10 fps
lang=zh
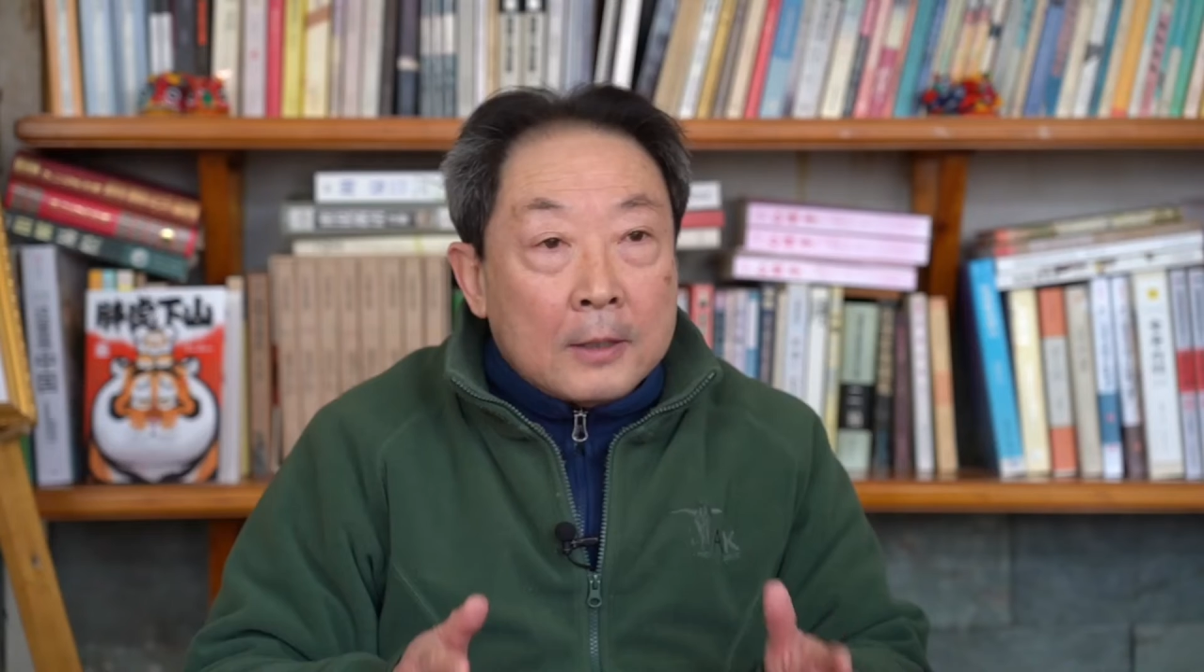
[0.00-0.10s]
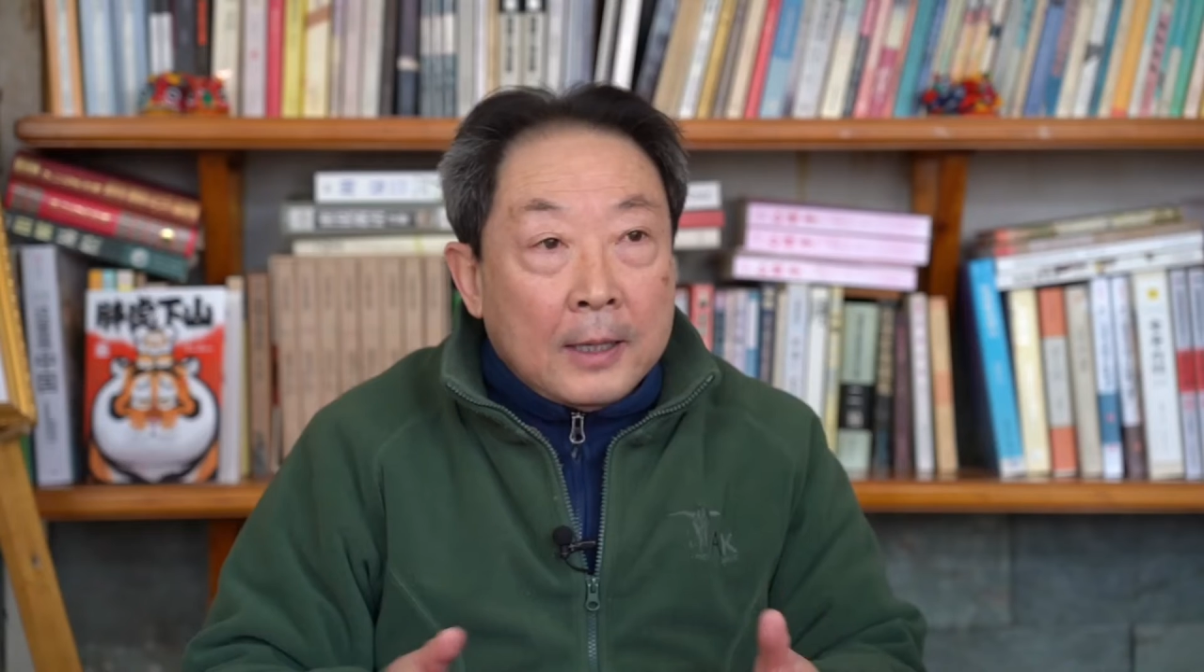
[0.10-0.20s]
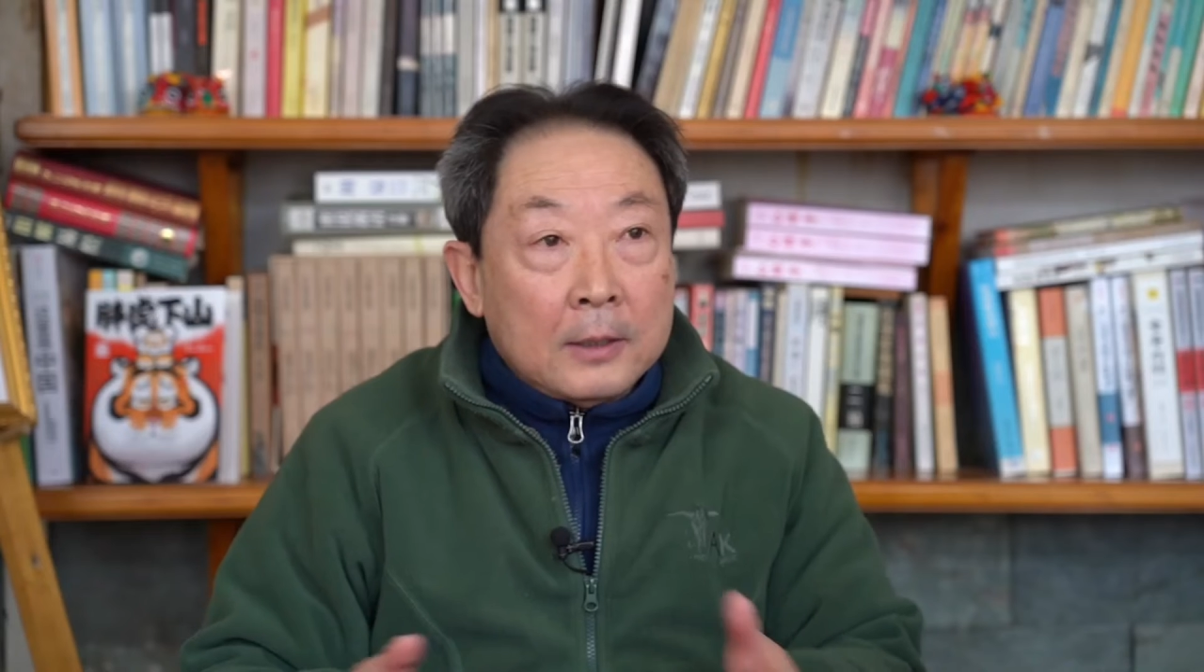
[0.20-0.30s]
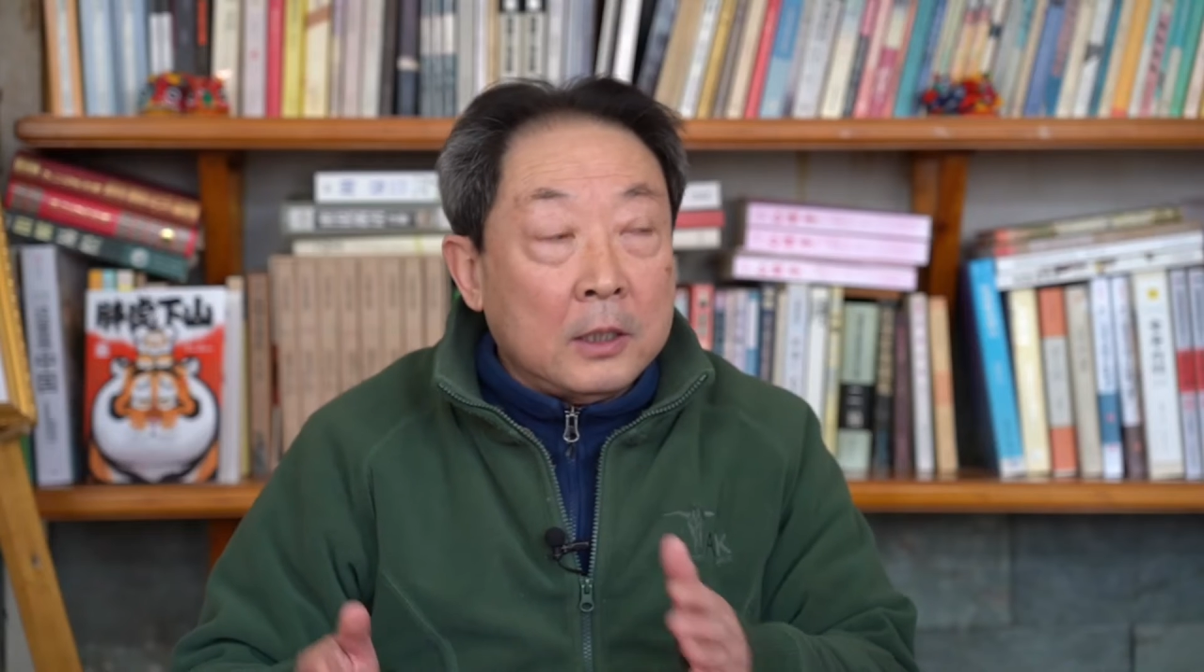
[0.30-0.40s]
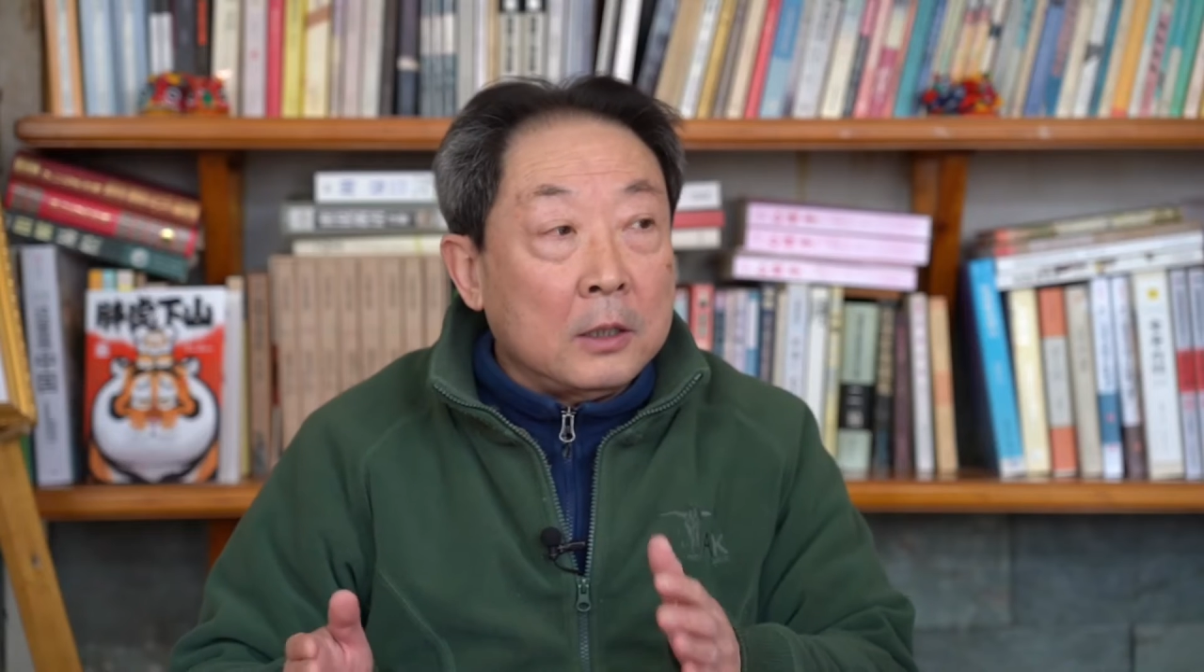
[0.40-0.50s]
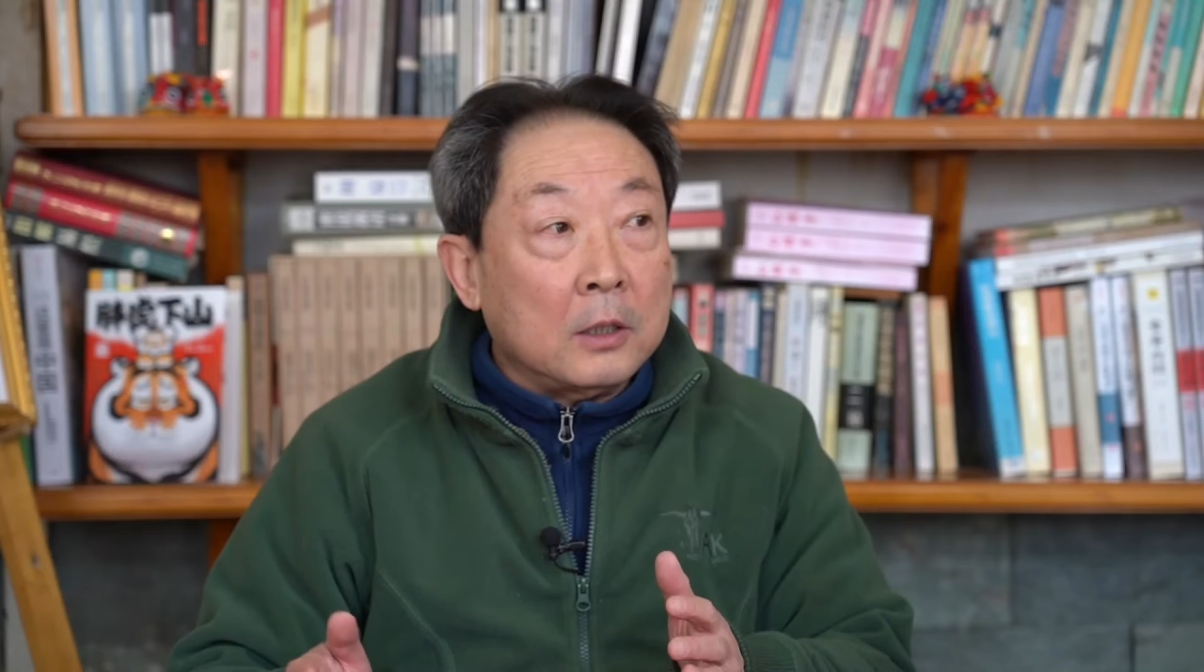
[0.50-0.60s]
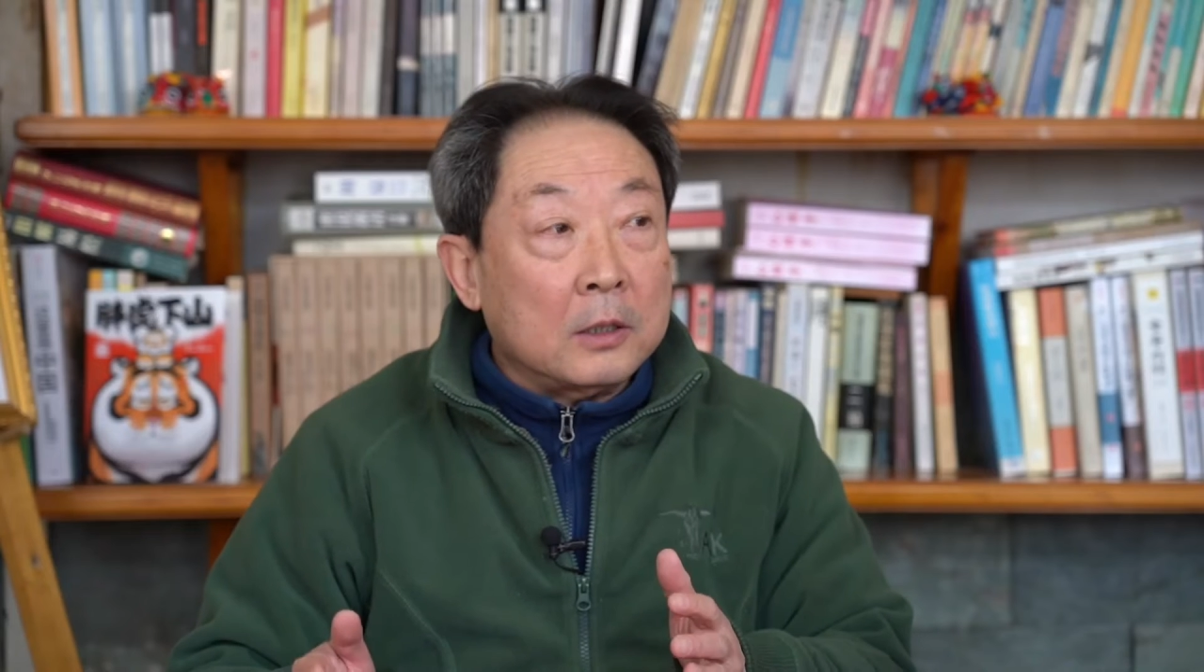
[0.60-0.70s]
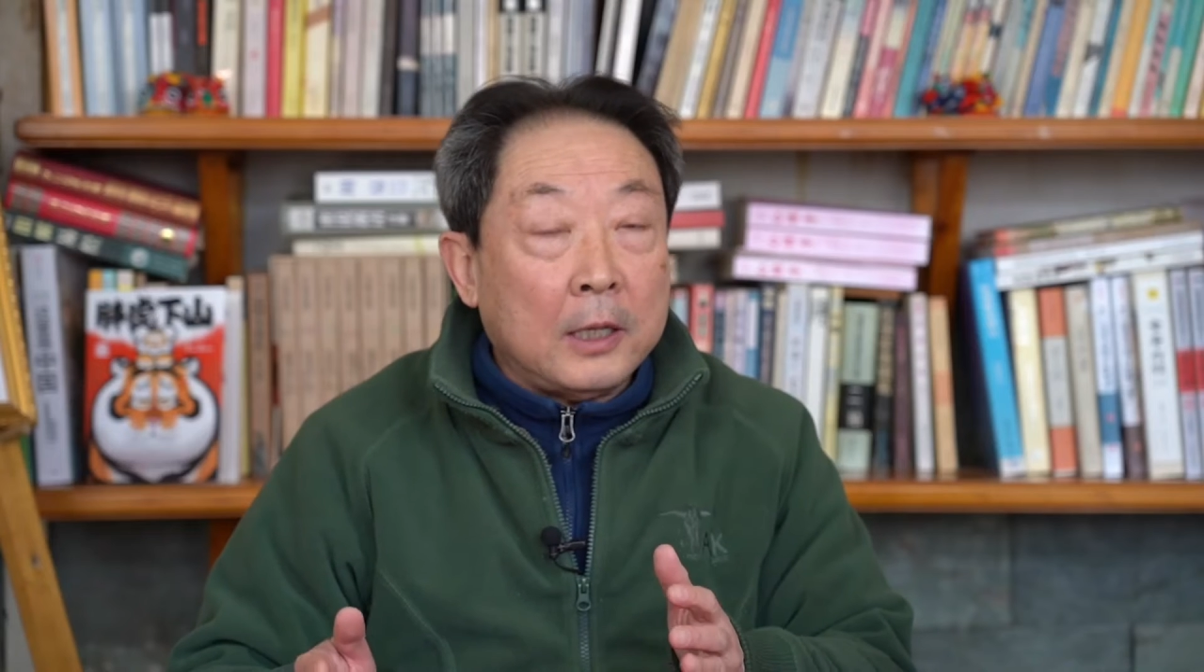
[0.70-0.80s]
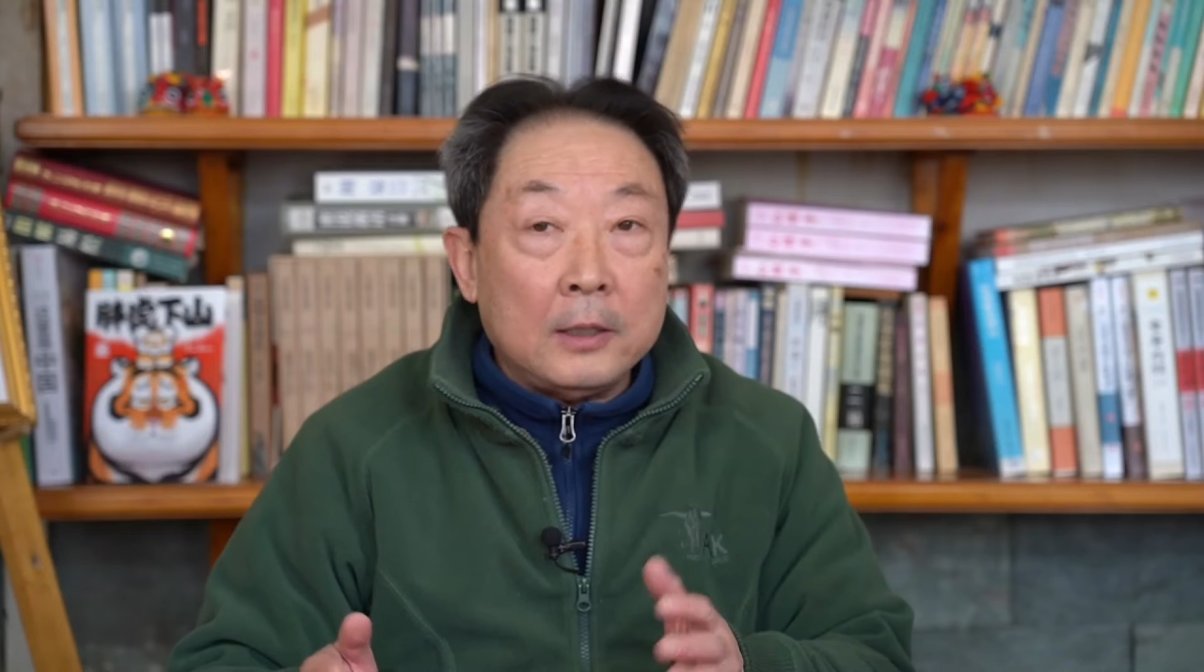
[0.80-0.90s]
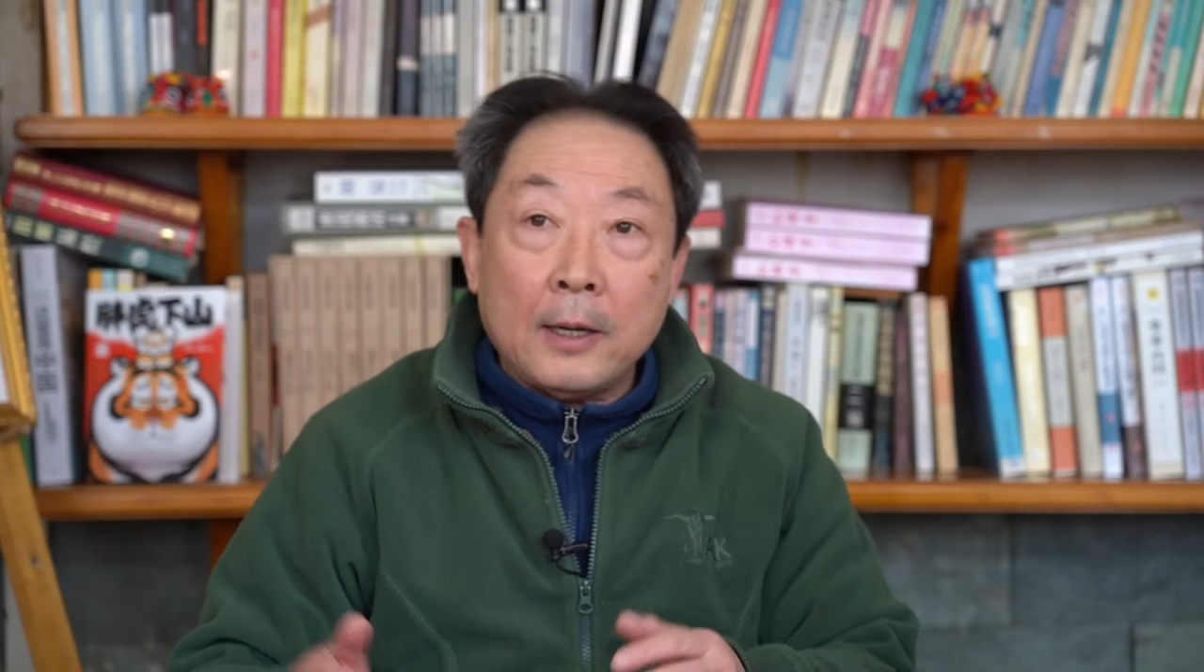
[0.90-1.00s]
在惊蛰
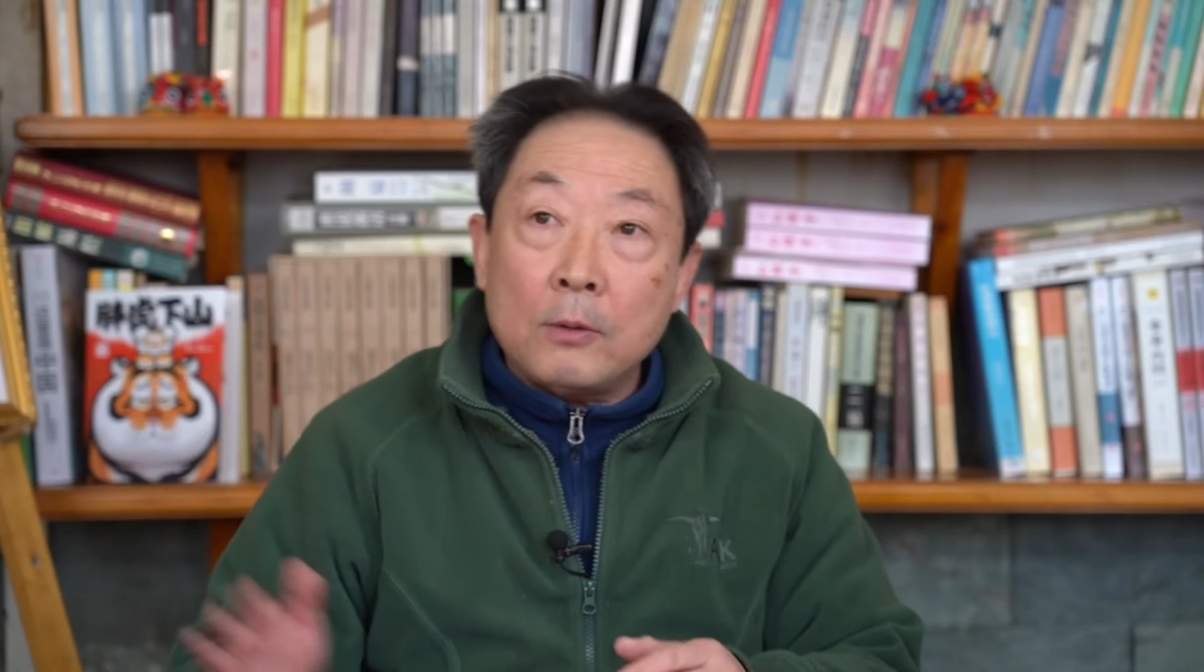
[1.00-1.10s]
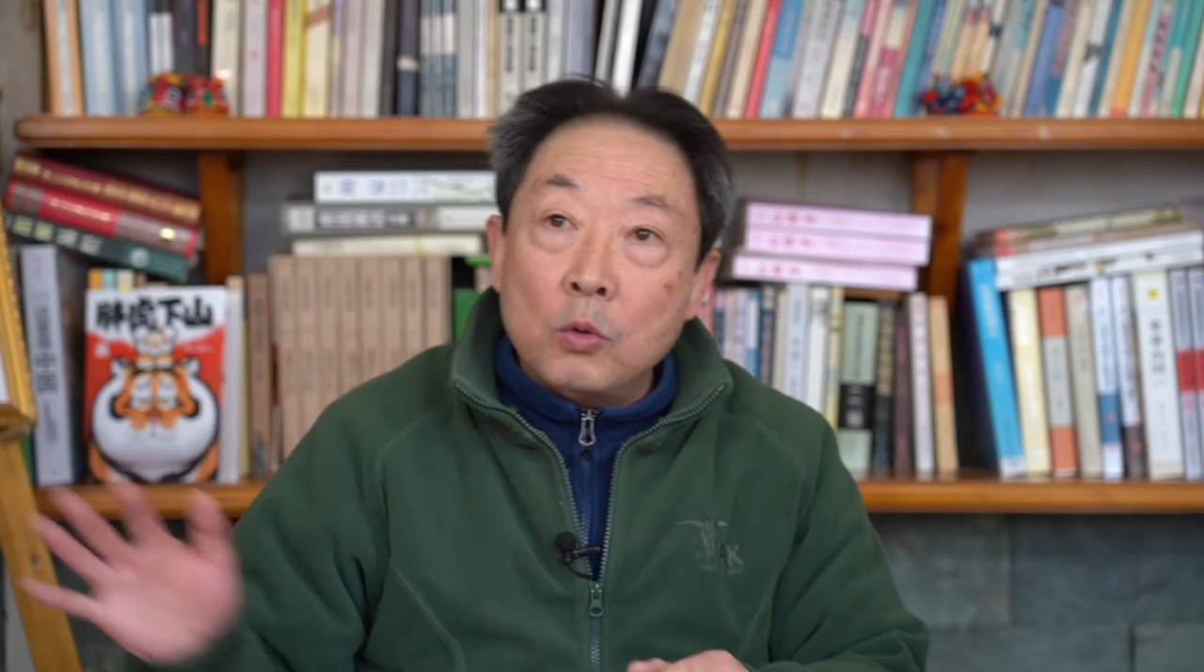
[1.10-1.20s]
这一天，